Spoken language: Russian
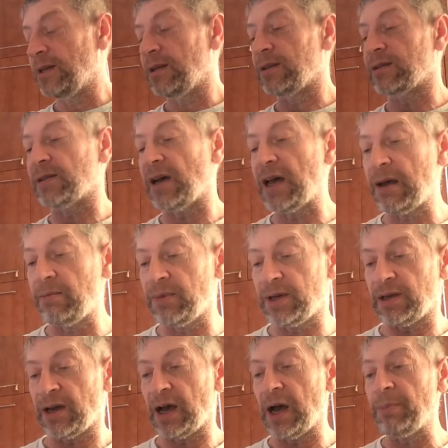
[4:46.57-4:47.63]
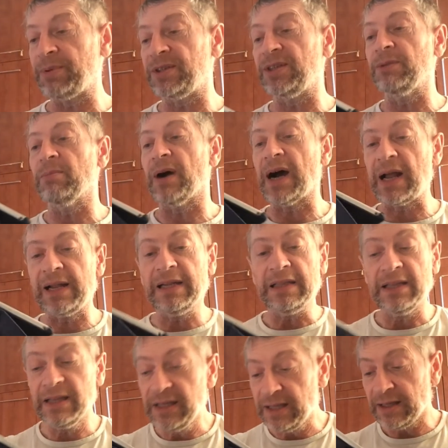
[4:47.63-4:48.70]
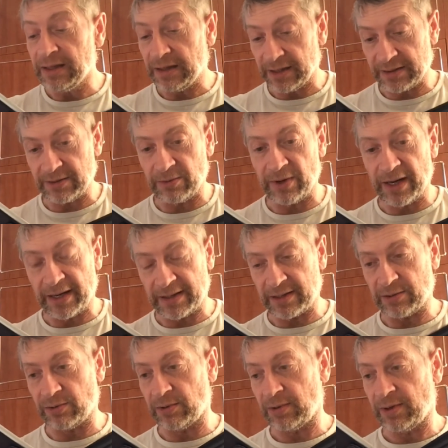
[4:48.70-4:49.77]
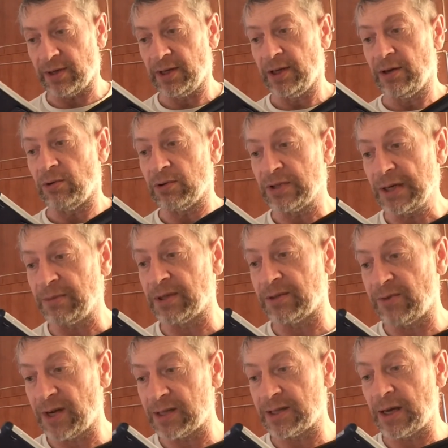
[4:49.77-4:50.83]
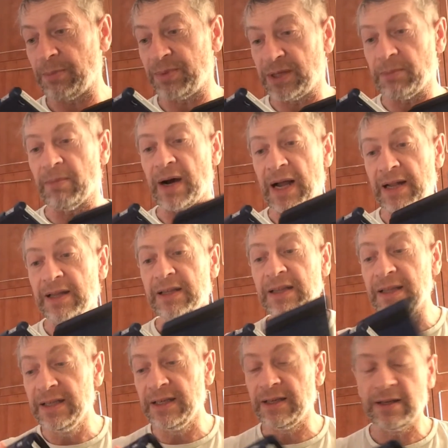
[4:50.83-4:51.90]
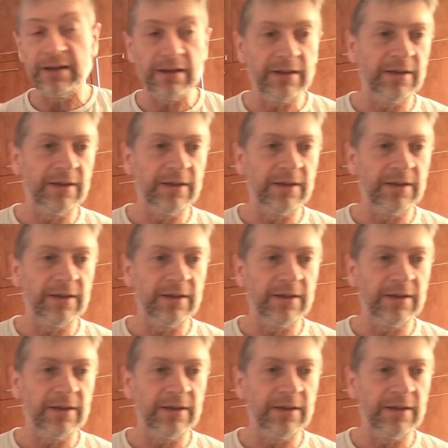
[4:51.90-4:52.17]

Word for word: Самый оптимальный называется он. Он сам называется оптимальный.